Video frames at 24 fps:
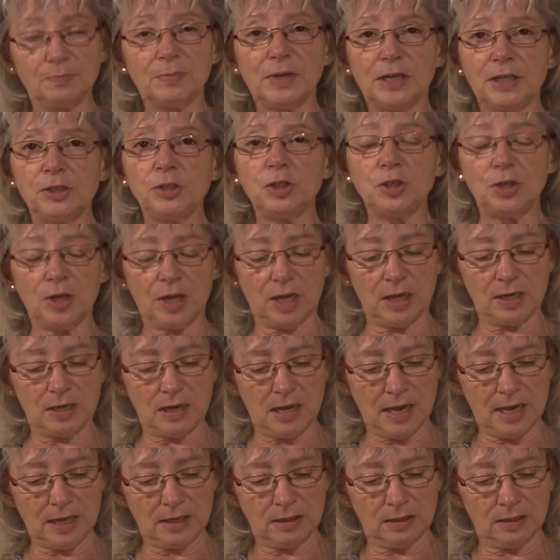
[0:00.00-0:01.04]
mein
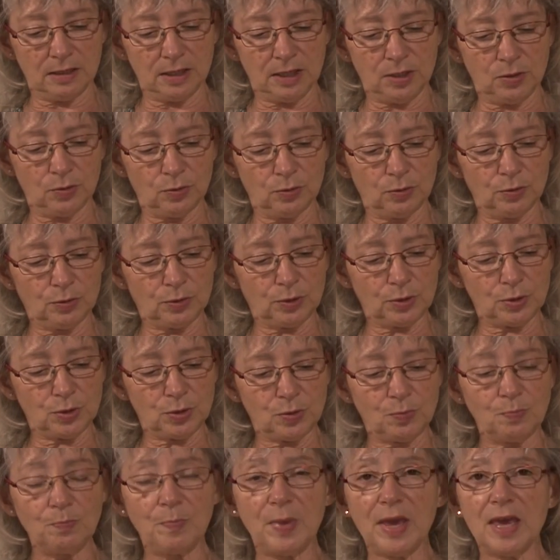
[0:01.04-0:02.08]
Schneiderlein hinunter
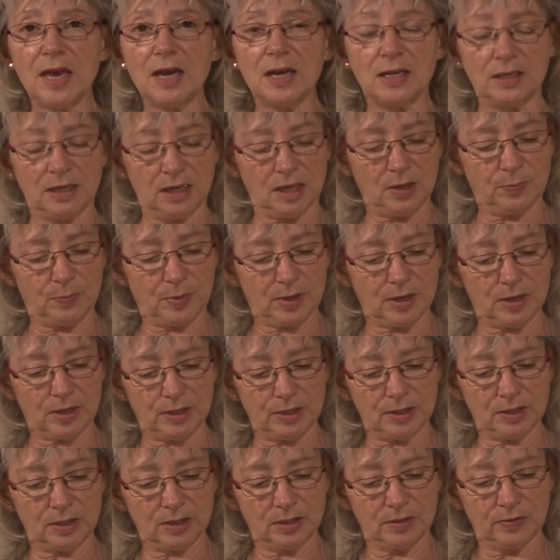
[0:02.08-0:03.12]
zum Bären
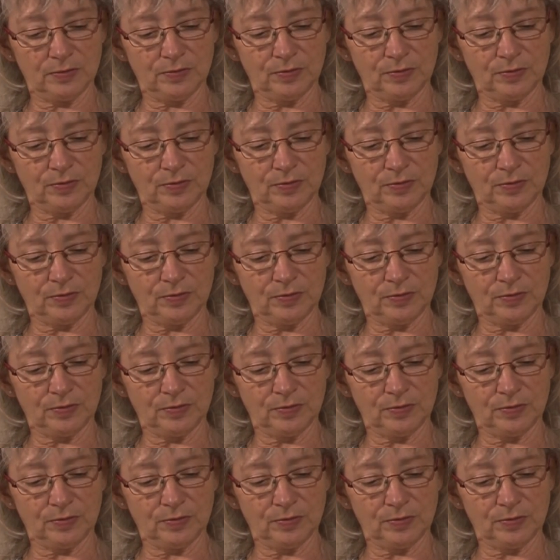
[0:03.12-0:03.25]
gebracht.